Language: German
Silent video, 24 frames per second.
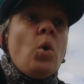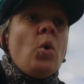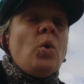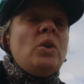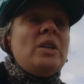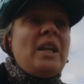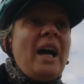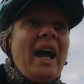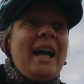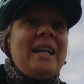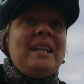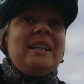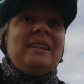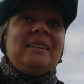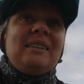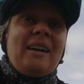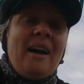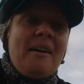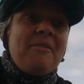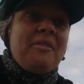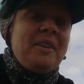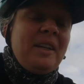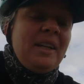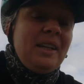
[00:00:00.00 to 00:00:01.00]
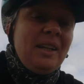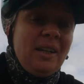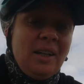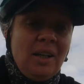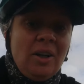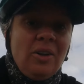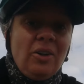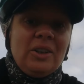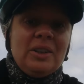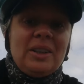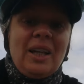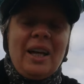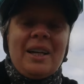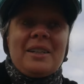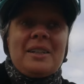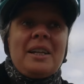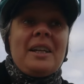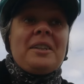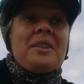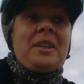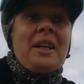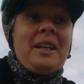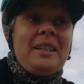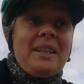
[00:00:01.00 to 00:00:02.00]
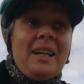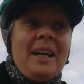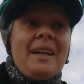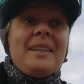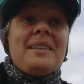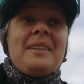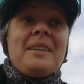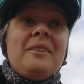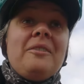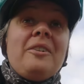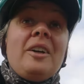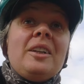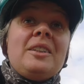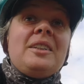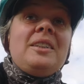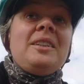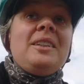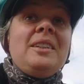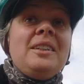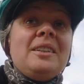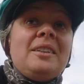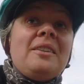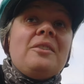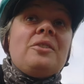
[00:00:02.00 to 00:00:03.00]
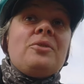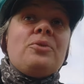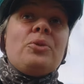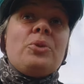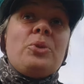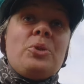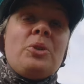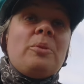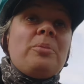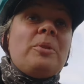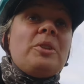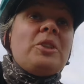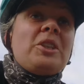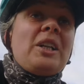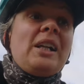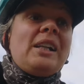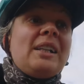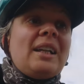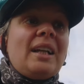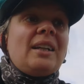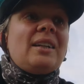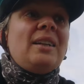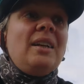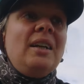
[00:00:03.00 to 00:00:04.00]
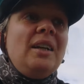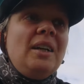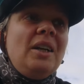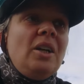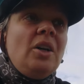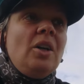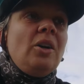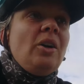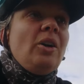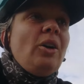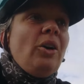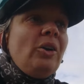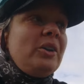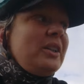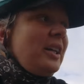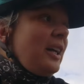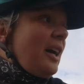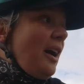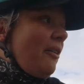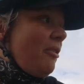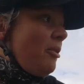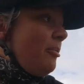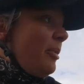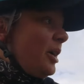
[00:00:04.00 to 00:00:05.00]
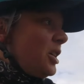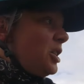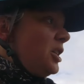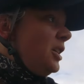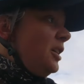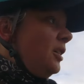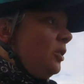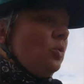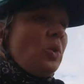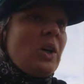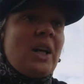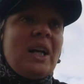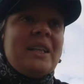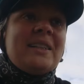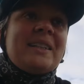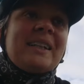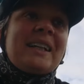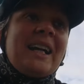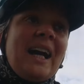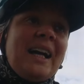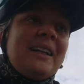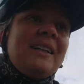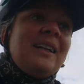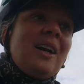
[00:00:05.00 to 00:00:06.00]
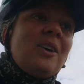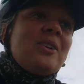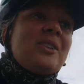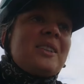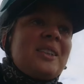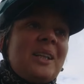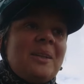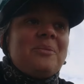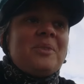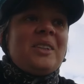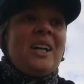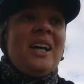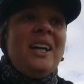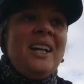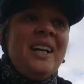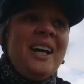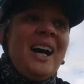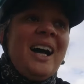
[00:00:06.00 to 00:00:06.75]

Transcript: und einen Kaffee. Und da ich anscheinend die Einzige war, die das Frühstück bestellt hat und die Kaffeemaschine nur ganze Kannen ausgibt,